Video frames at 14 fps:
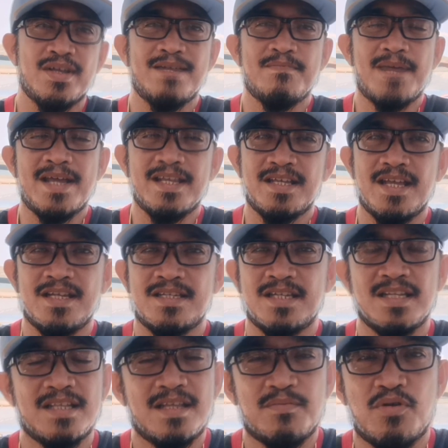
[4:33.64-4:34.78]
In my case,
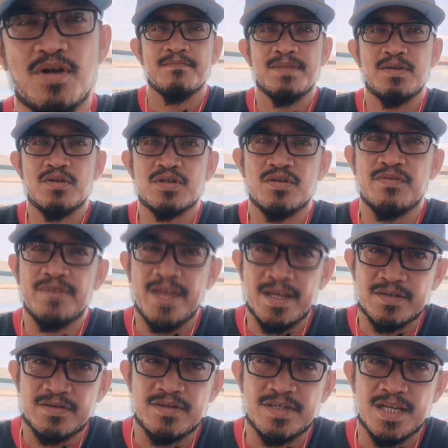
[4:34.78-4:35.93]
hindi po because of
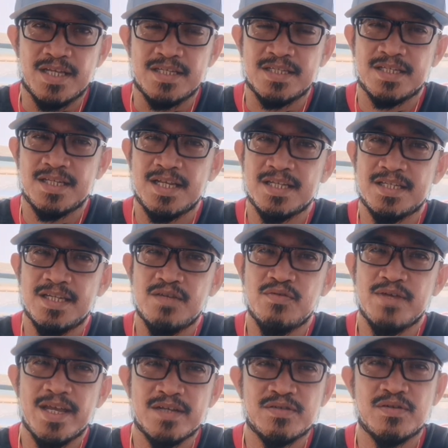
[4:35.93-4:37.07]
exercise. Kasi yung
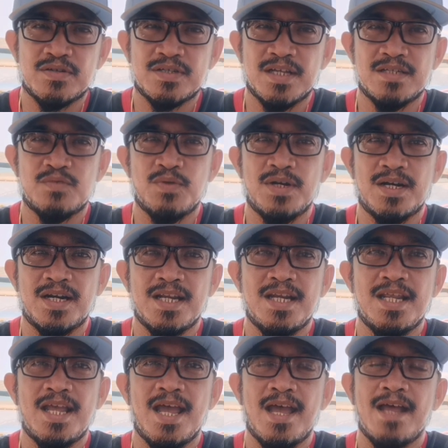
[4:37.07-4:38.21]
exercise will
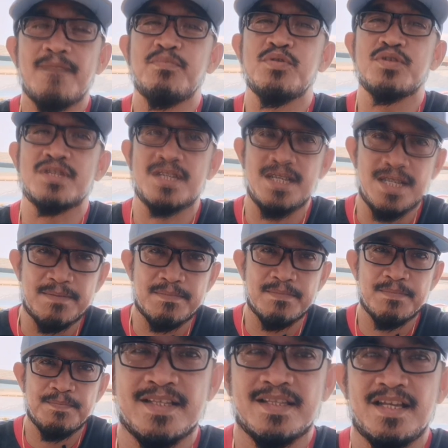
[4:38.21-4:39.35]
really help you sleep.
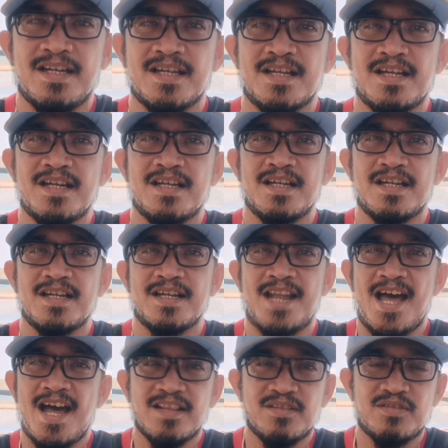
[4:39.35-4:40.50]
Talagang
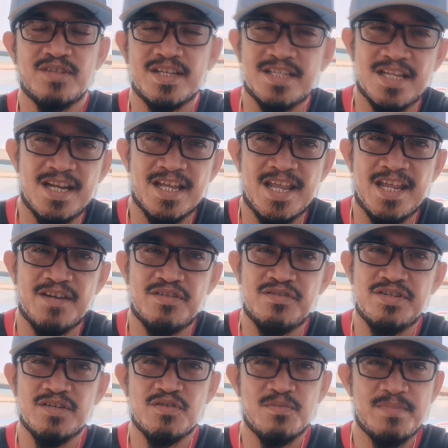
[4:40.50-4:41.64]
lahat kasi ng
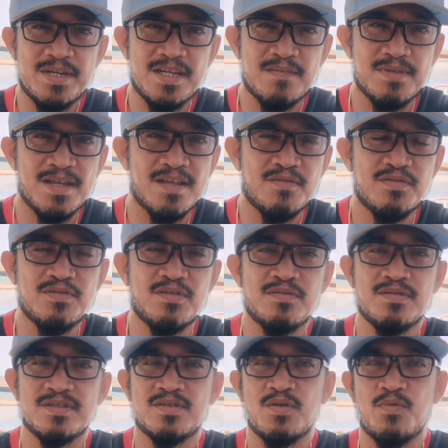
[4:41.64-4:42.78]
energy ko binibigay ko
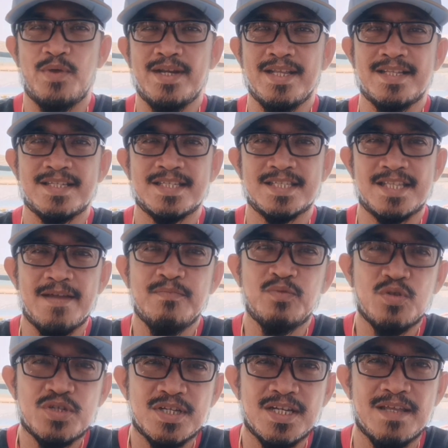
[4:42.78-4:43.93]
doon. So when it's time
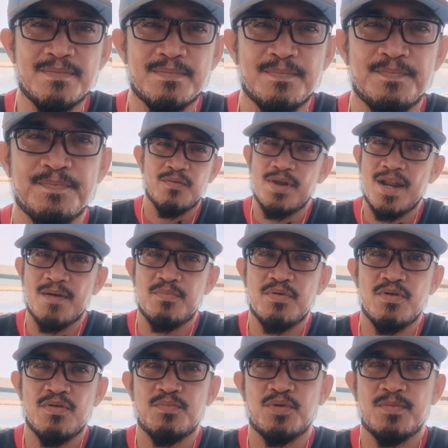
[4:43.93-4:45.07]
to sleep, wala
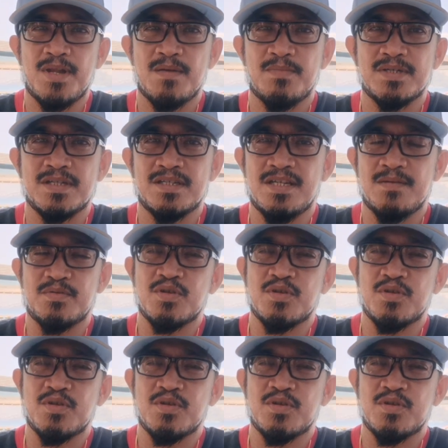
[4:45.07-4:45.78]
po akong problema sa sleep.